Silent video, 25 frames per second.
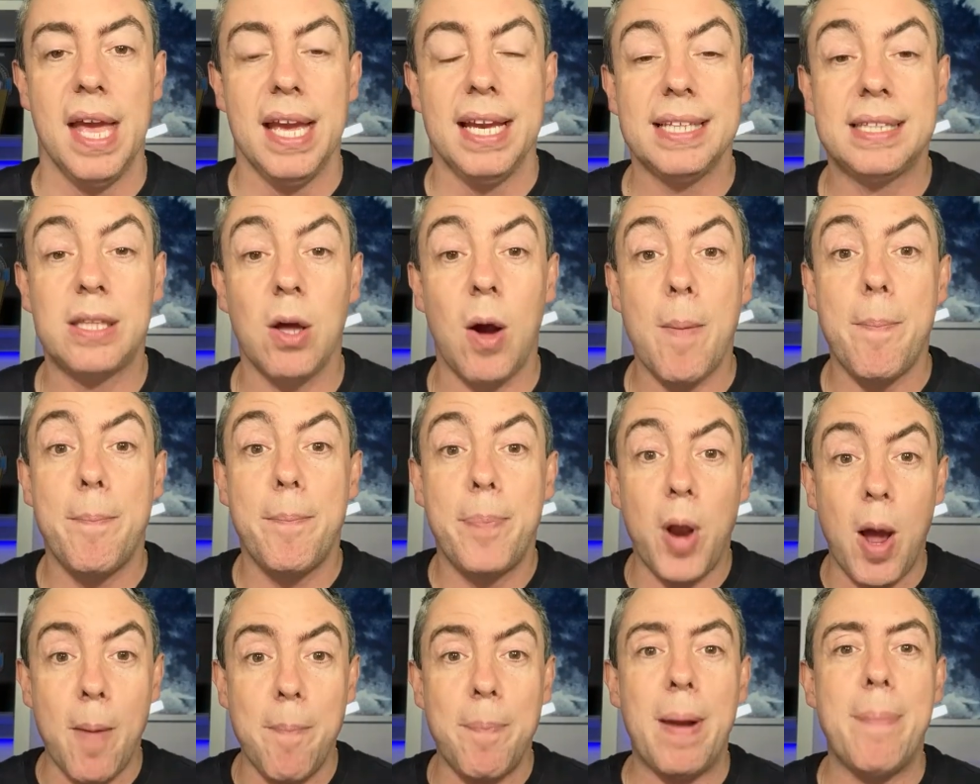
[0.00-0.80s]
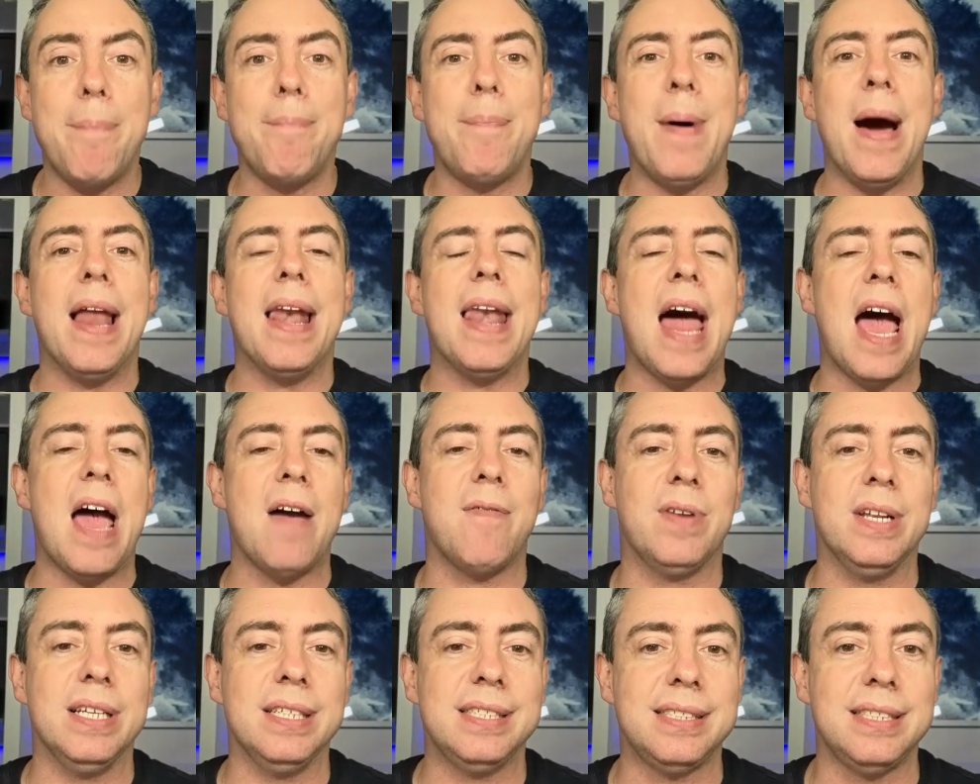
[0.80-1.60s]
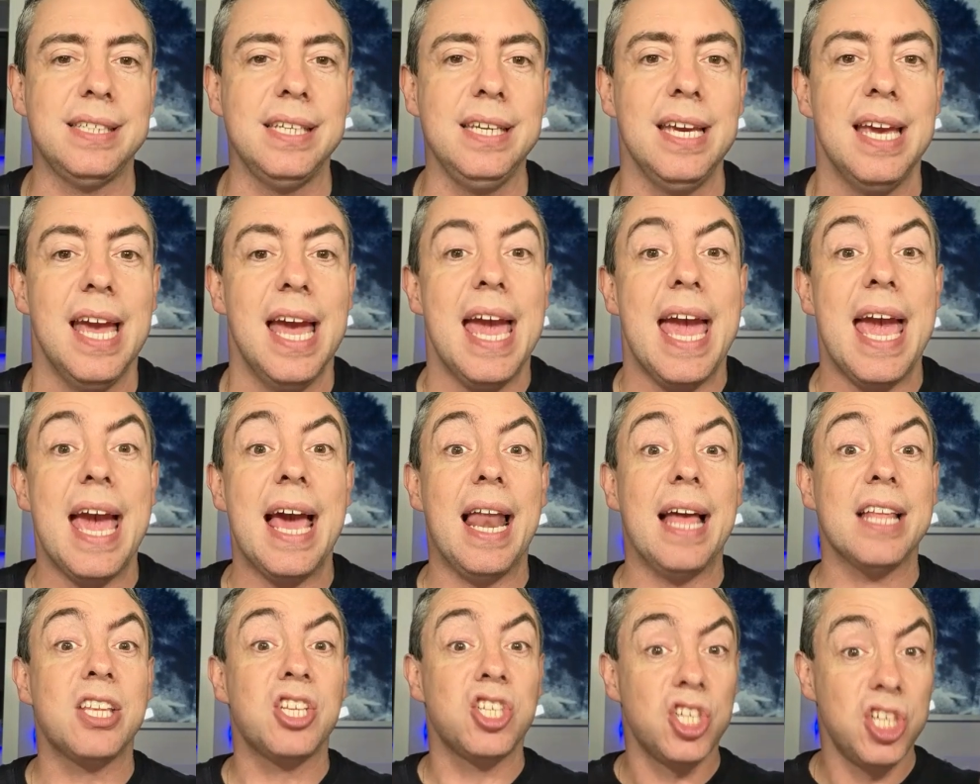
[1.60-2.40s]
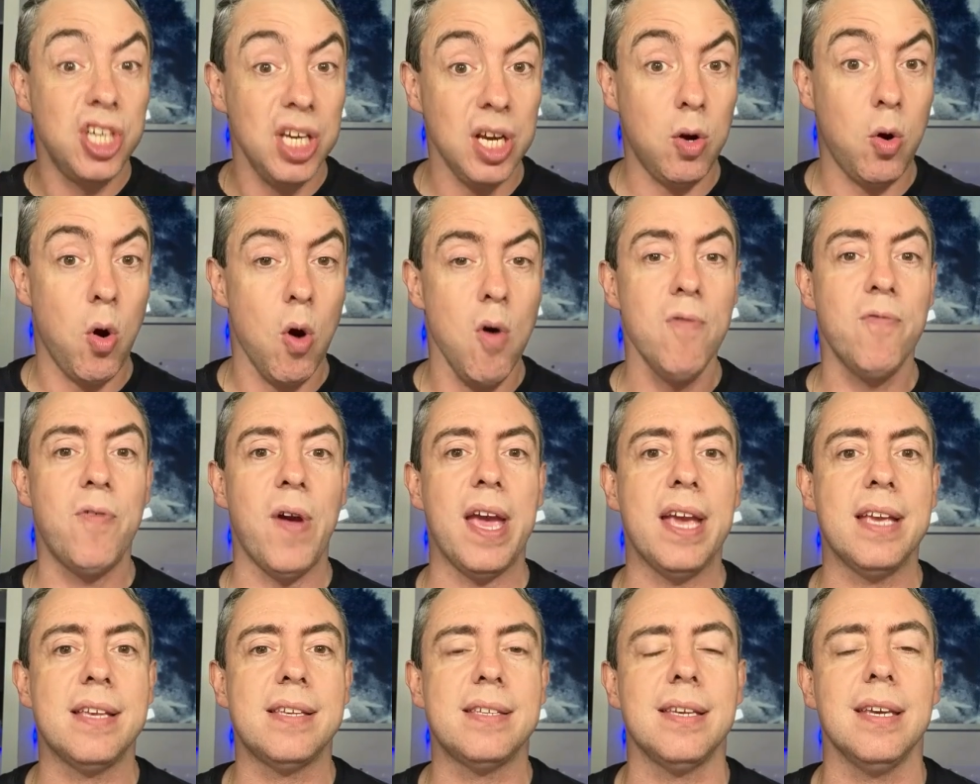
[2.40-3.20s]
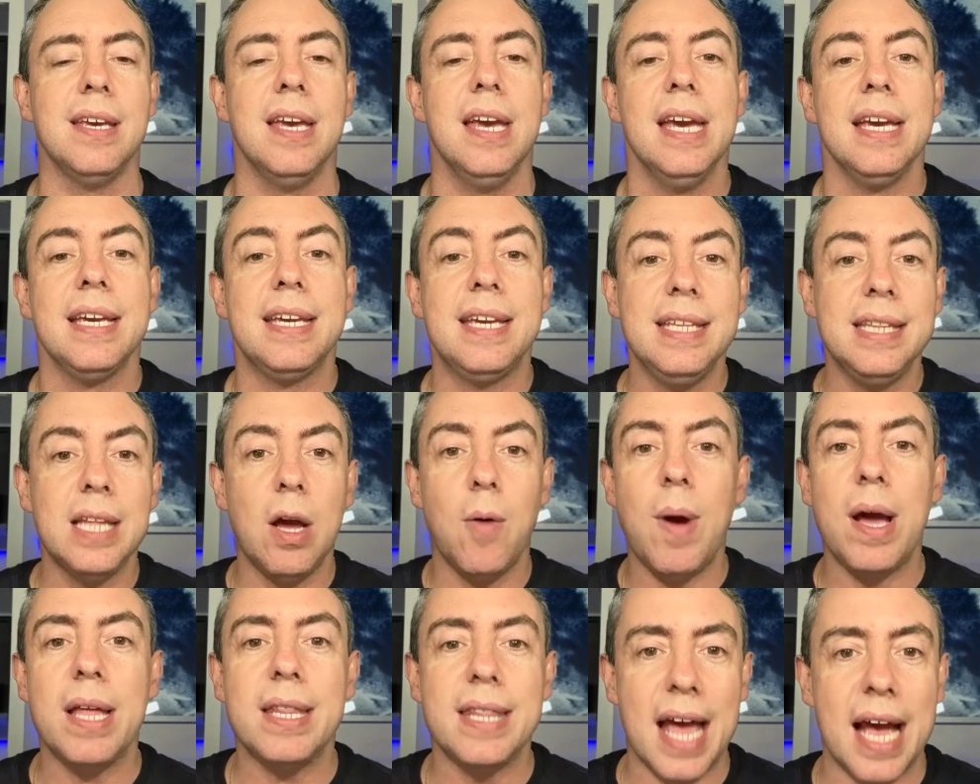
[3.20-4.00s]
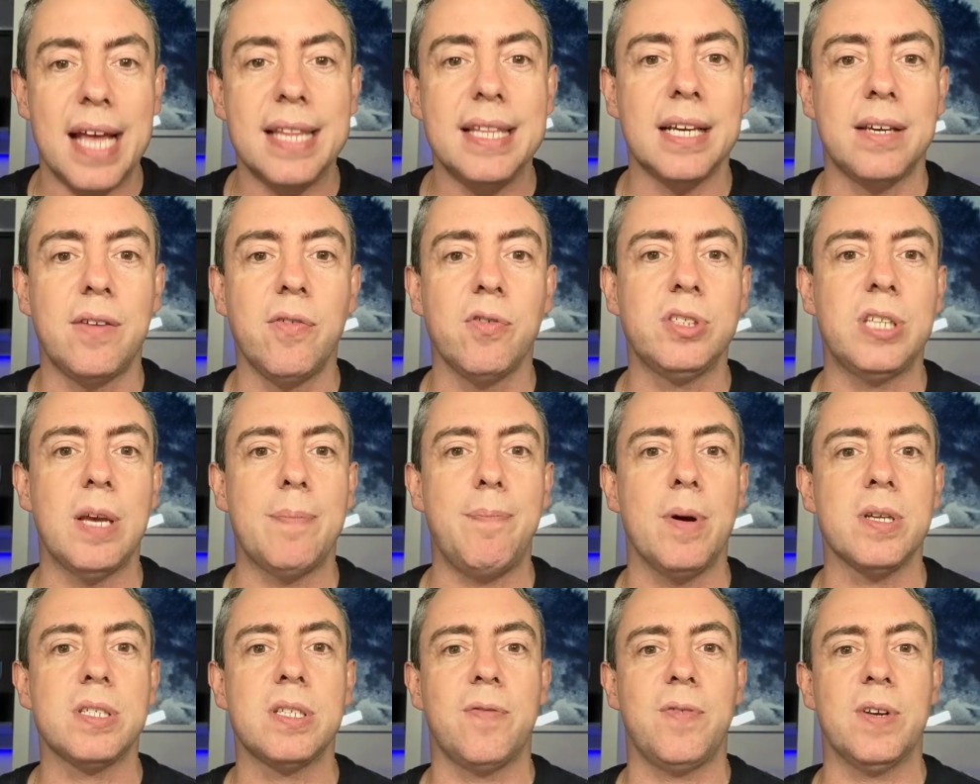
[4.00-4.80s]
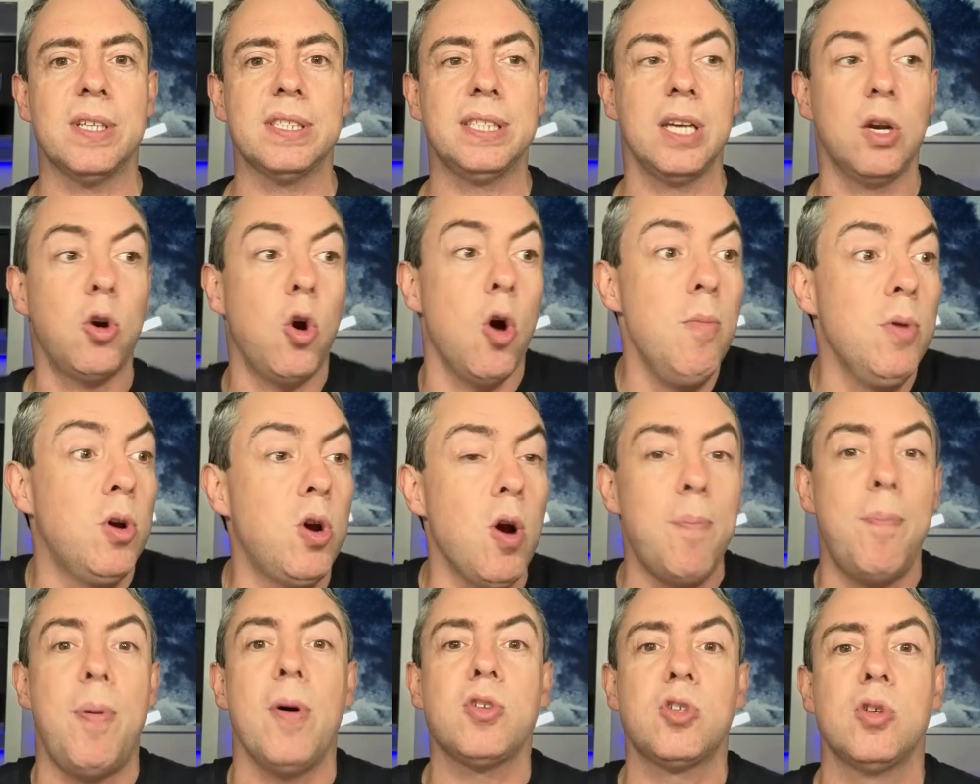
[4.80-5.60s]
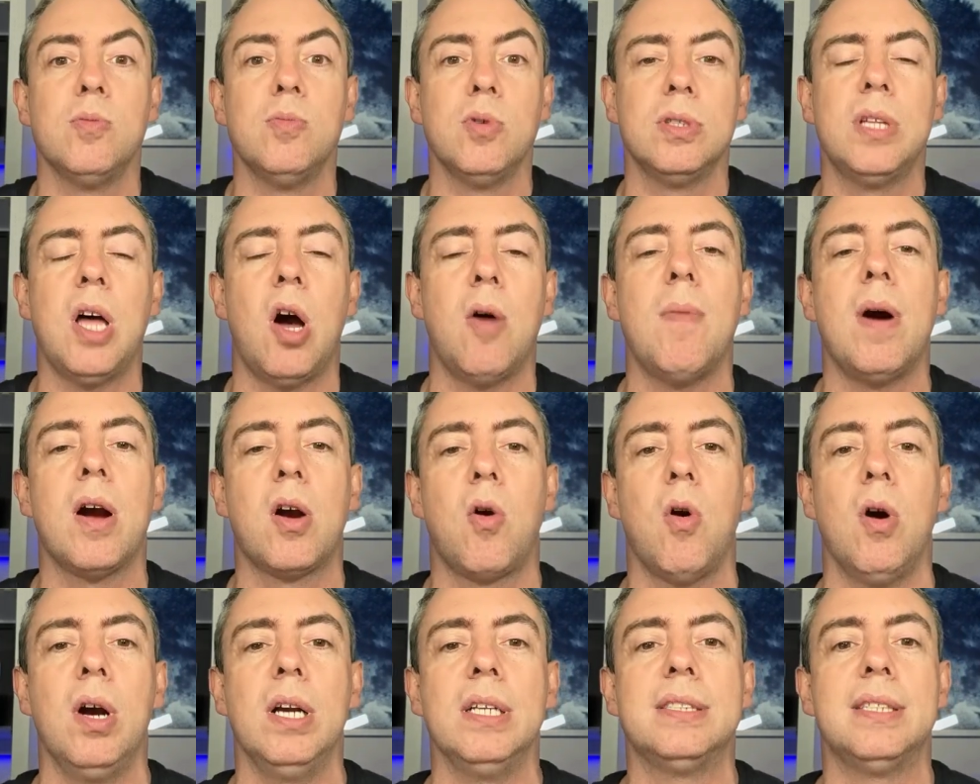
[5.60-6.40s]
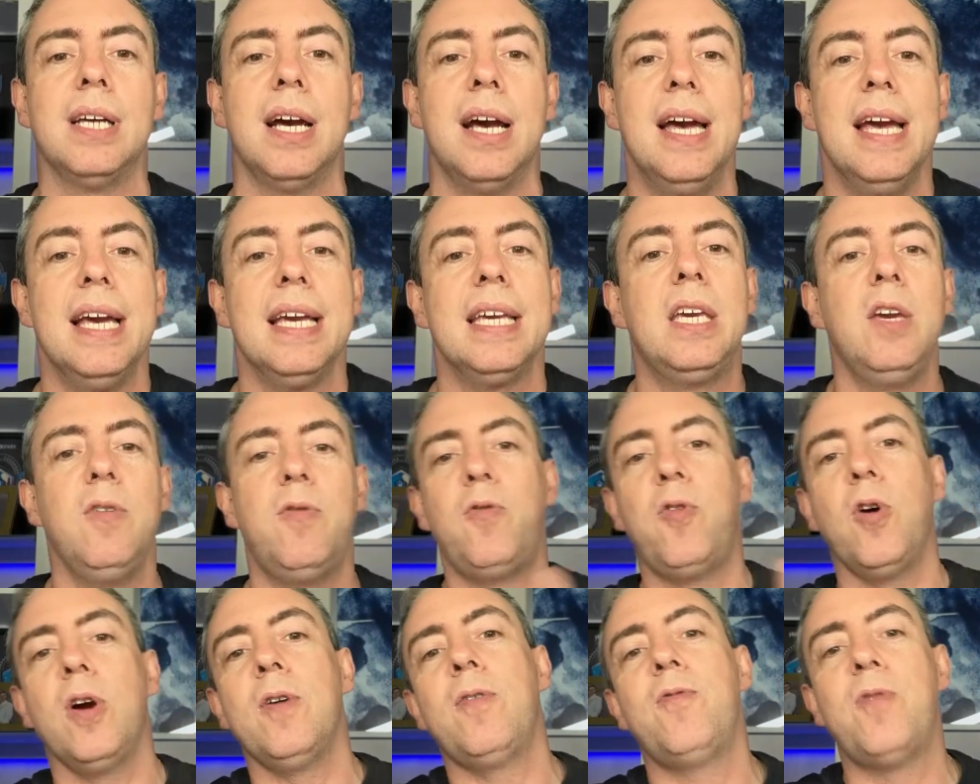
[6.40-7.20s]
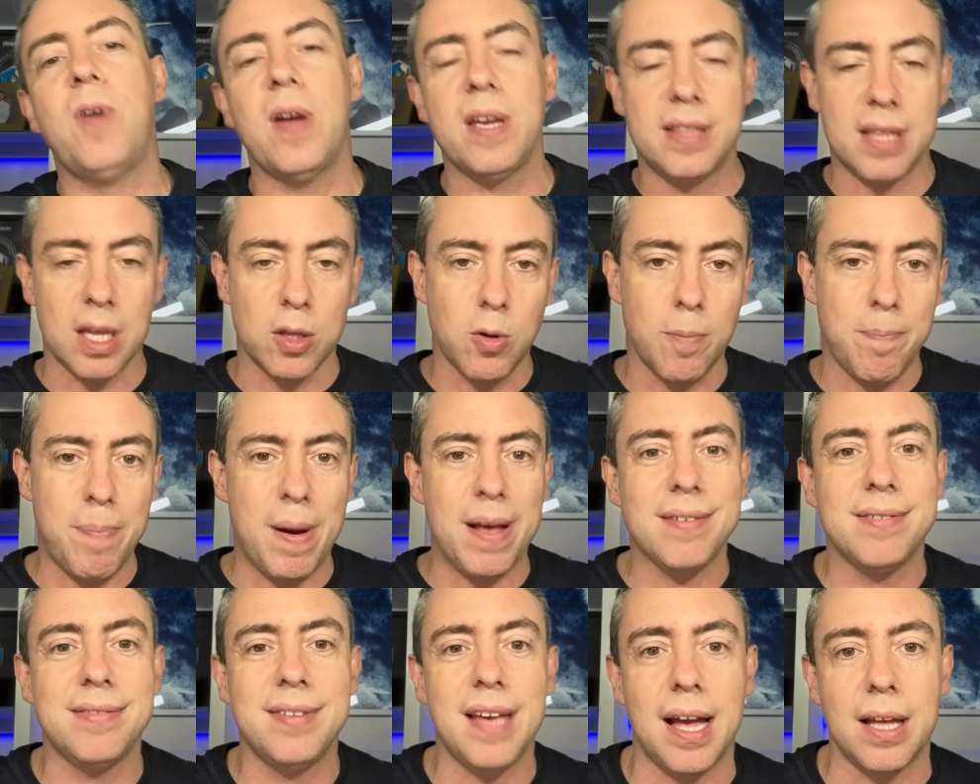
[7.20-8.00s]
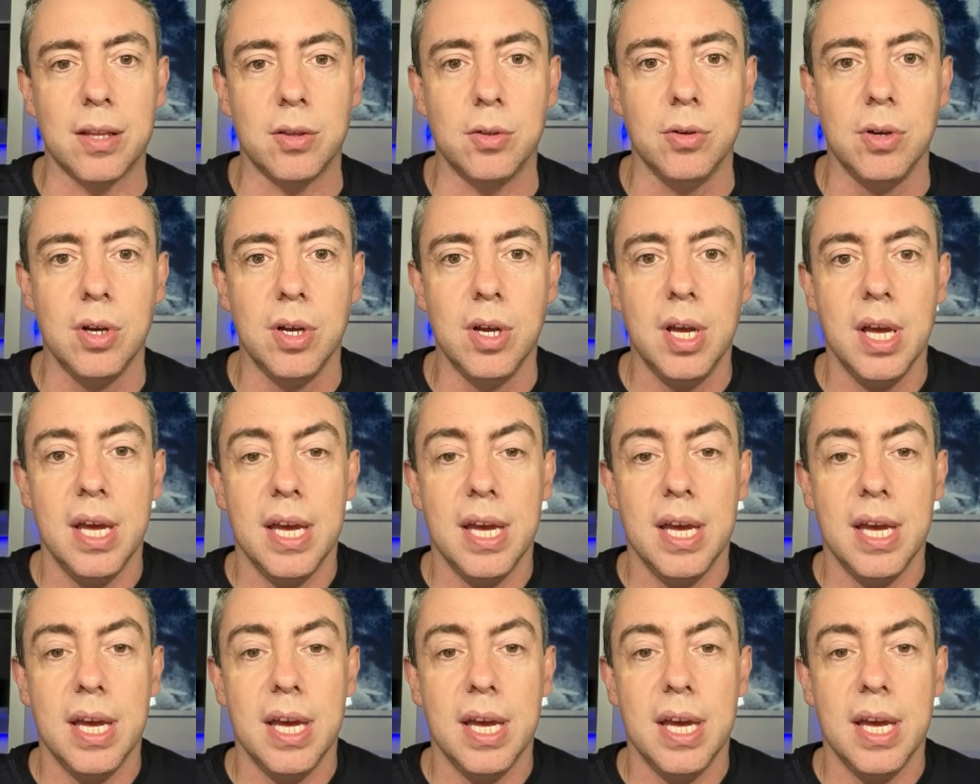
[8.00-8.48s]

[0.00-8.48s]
Então a própria palavra em si, ela te convence que não há nada que você possa fazer. Como que eu posso mudar uma coisa que foi feita no passado?